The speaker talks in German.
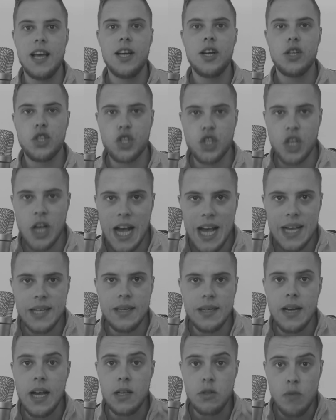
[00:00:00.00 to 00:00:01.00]

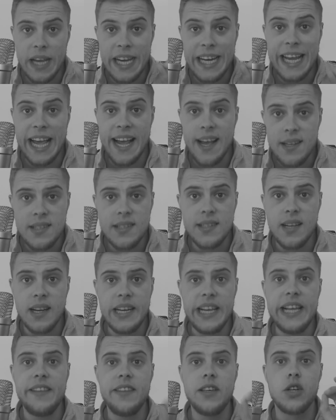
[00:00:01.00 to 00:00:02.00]
Schaden, also in erster
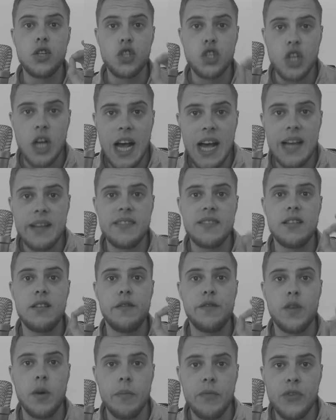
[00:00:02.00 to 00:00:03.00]
Linie Schaden
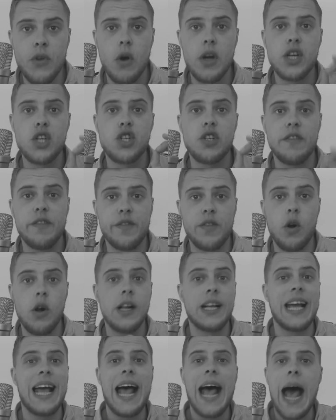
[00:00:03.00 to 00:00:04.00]
vom deutschen
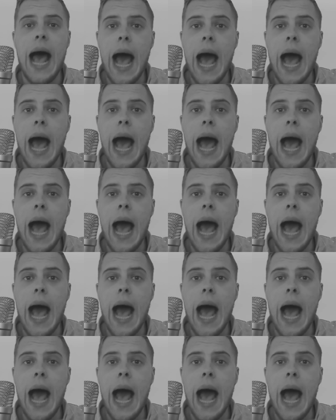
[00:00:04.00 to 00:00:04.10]
Volk